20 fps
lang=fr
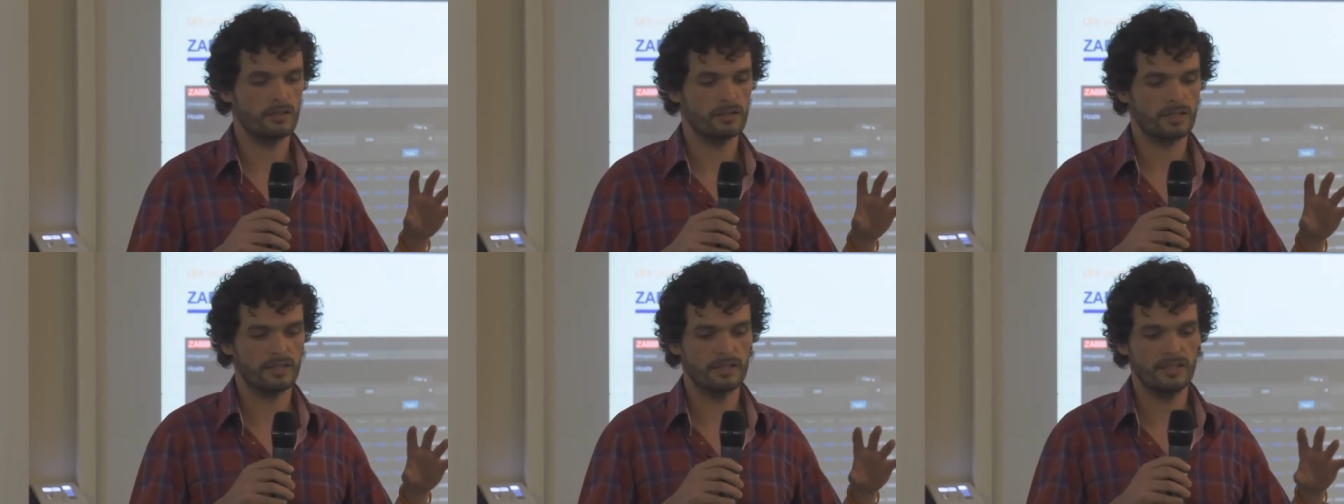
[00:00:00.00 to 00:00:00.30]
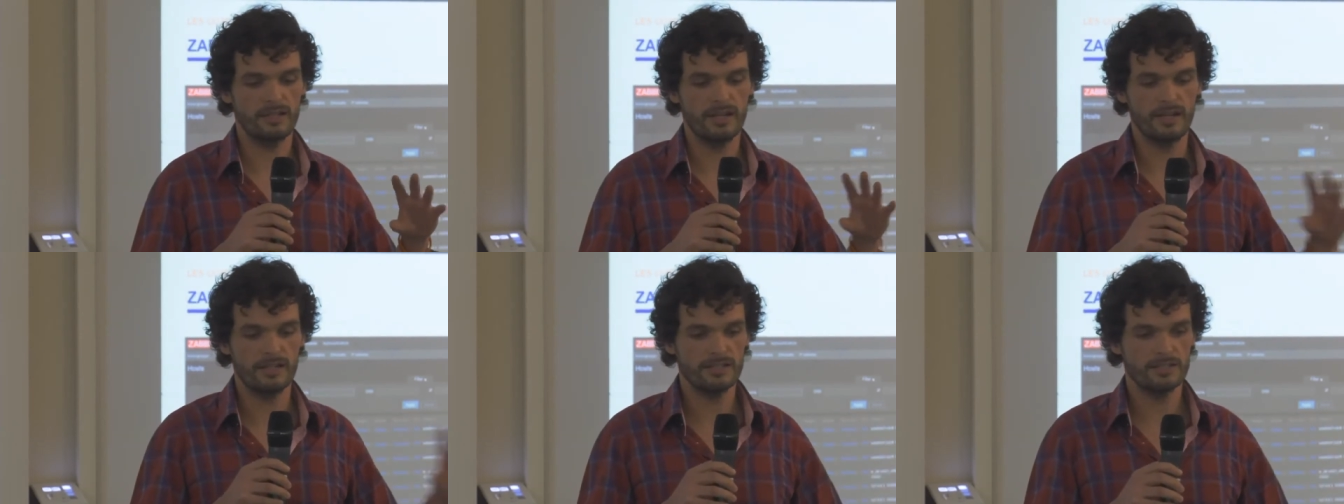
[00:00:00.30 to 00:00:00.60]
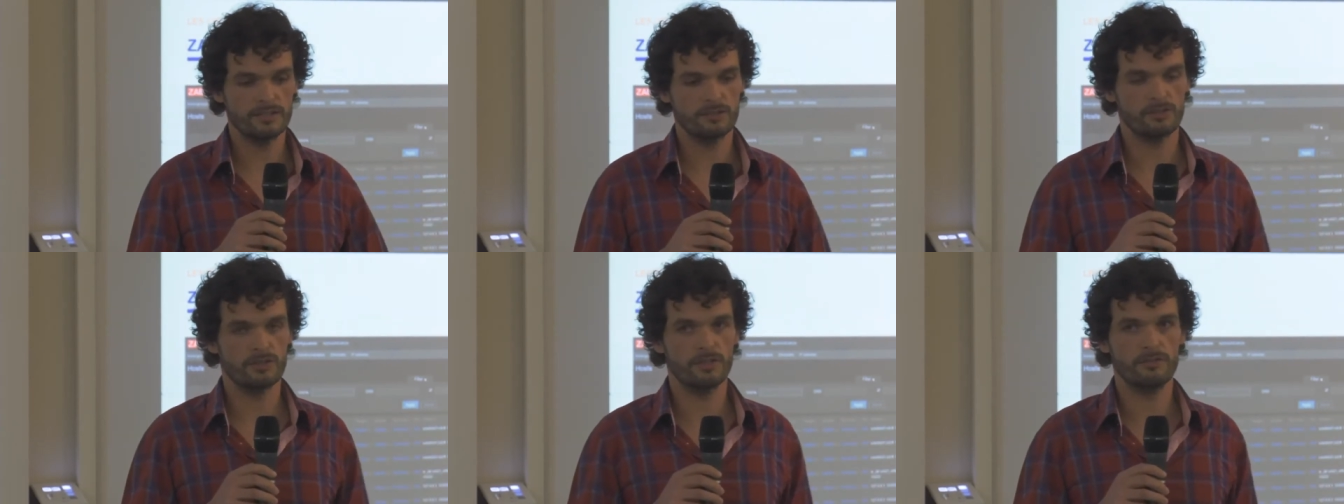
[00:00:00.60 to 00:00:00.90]
quelle est la
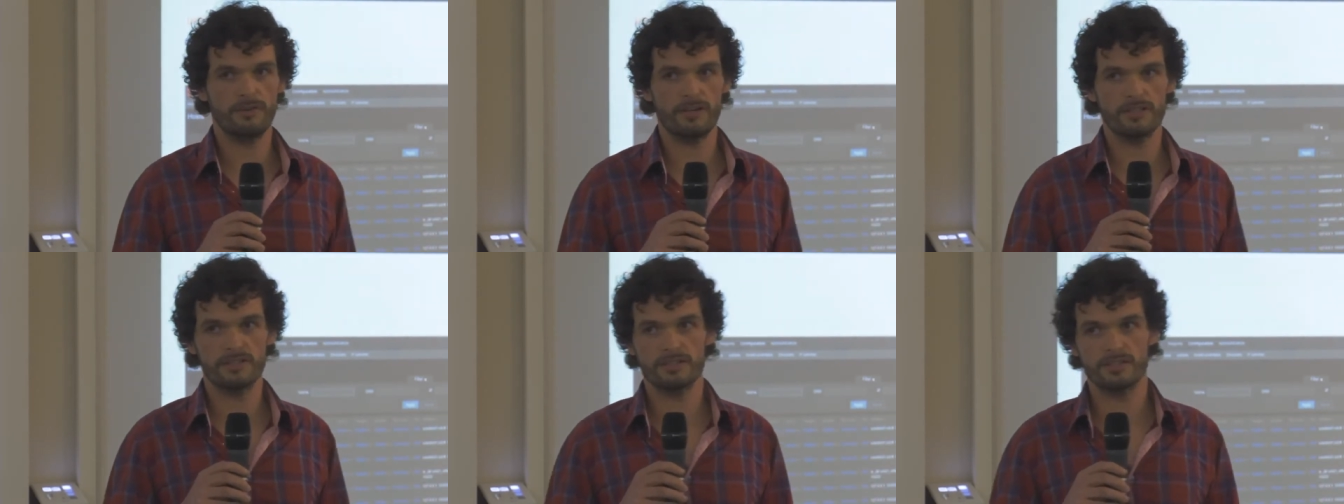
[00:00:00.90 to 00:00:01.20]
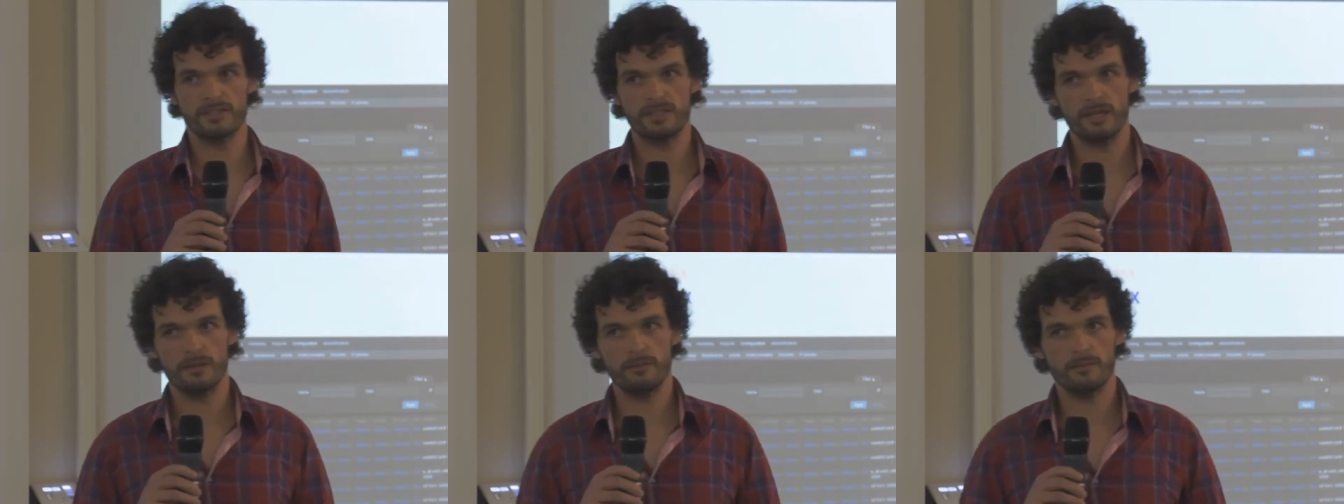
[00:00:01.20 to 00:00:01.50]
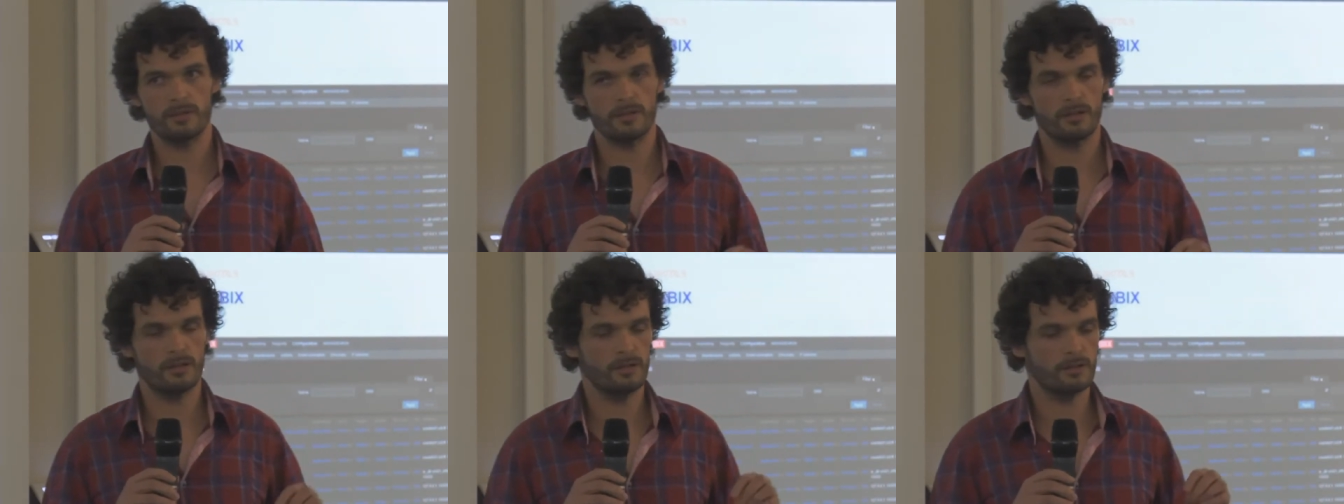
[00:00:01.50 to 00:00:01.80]
liste des file
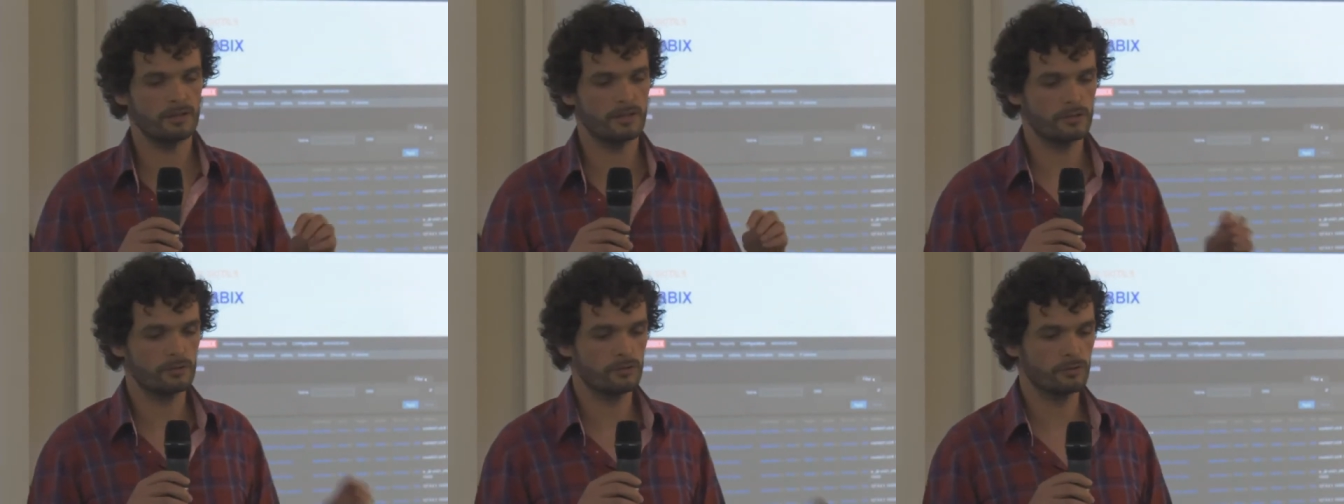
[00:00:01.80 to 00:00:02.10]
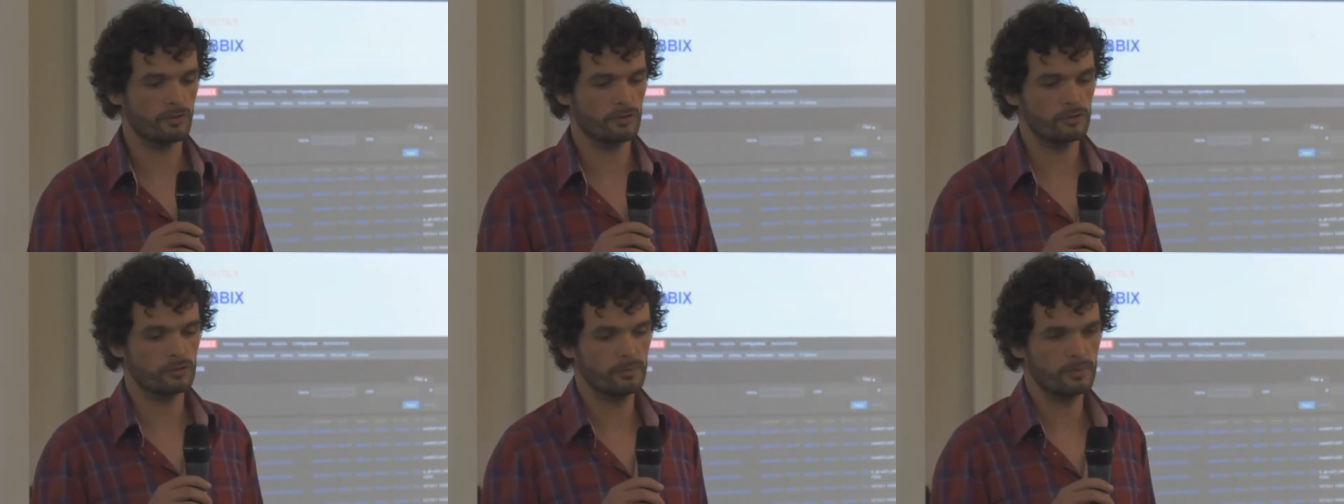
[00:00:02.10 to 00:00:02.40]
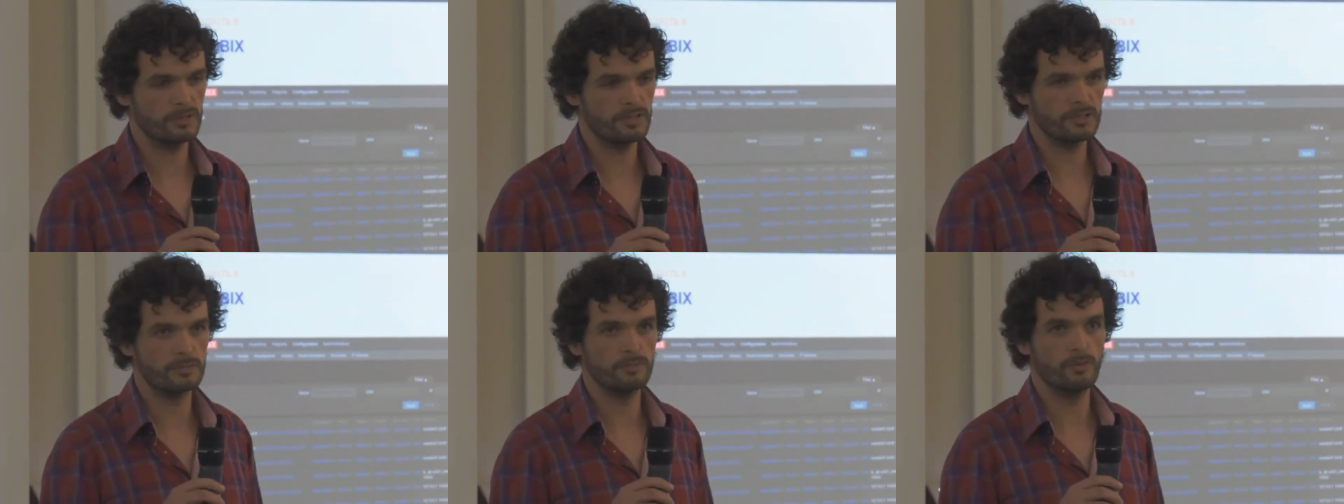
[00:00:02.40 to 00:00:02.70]
système, découvrir
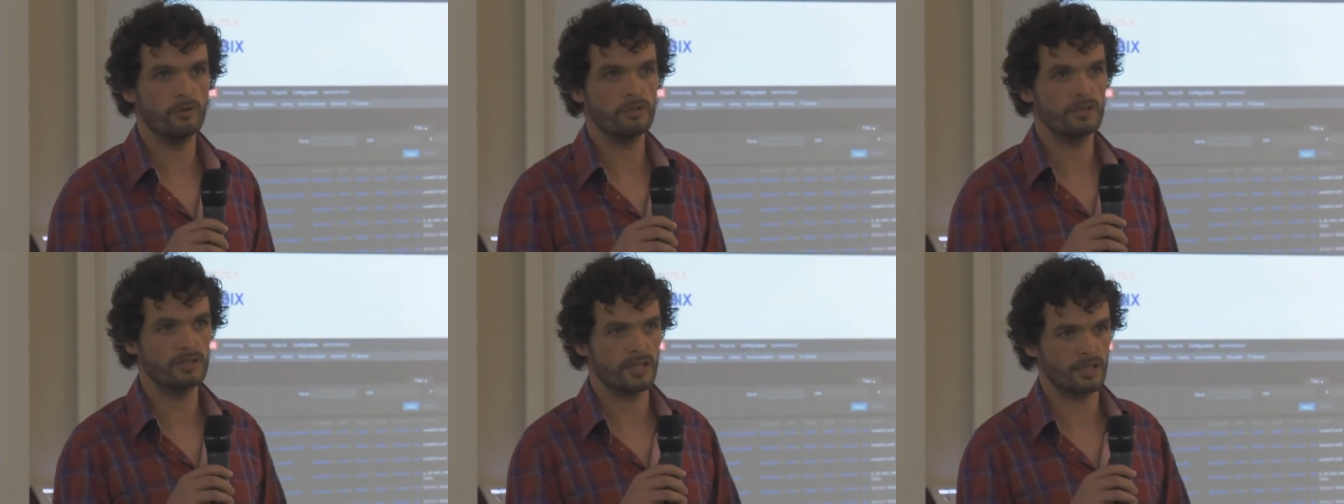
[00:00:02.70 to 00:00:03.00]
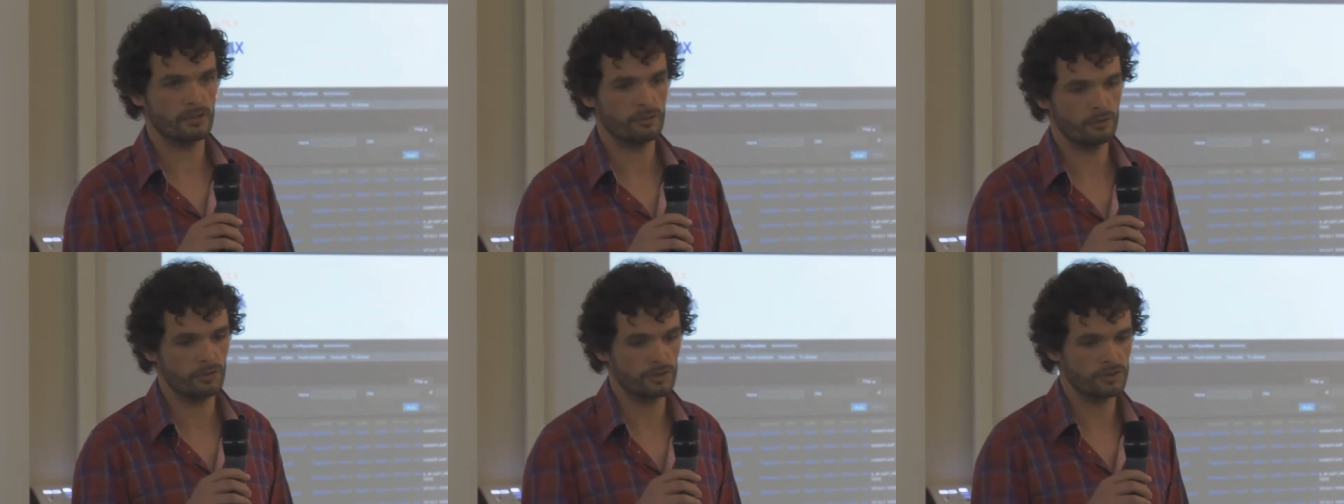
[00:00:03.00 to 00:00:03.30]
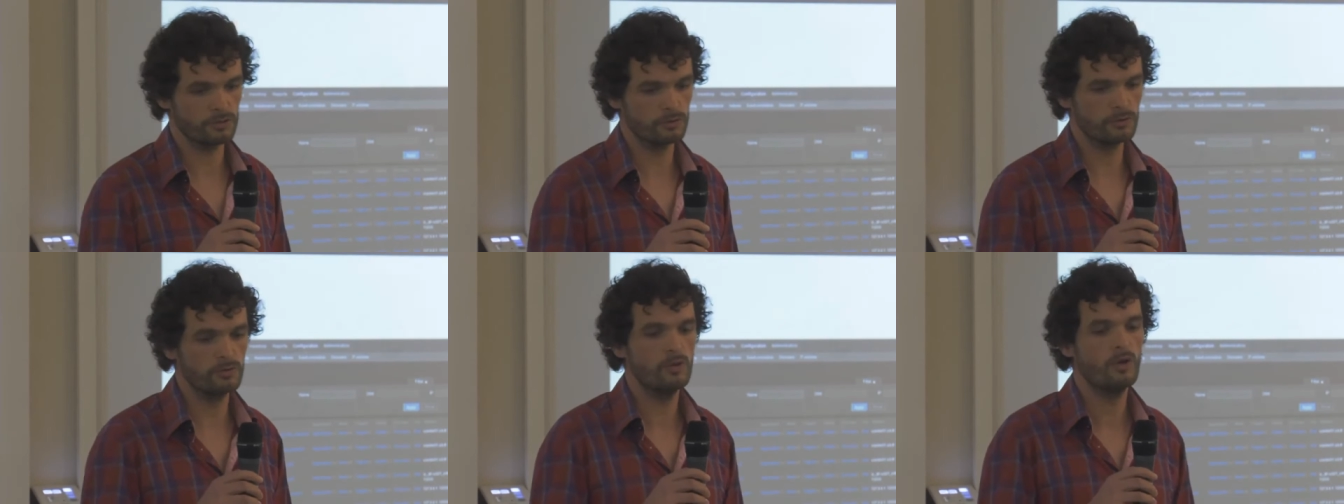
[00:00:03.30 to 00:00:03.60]
automatiquement les cartes
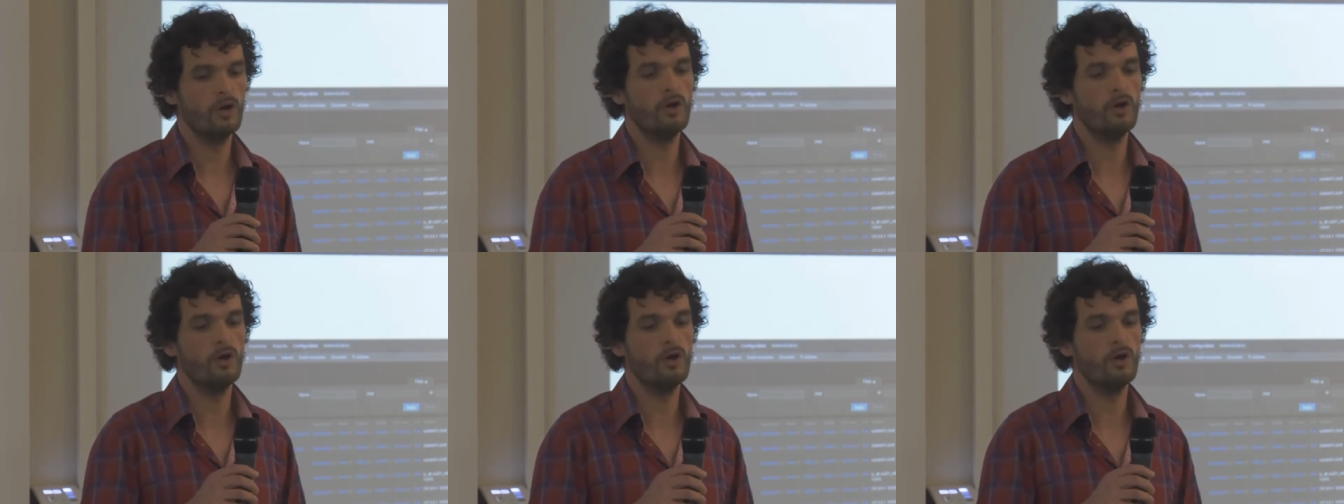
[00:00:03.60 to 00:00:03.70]
réseau,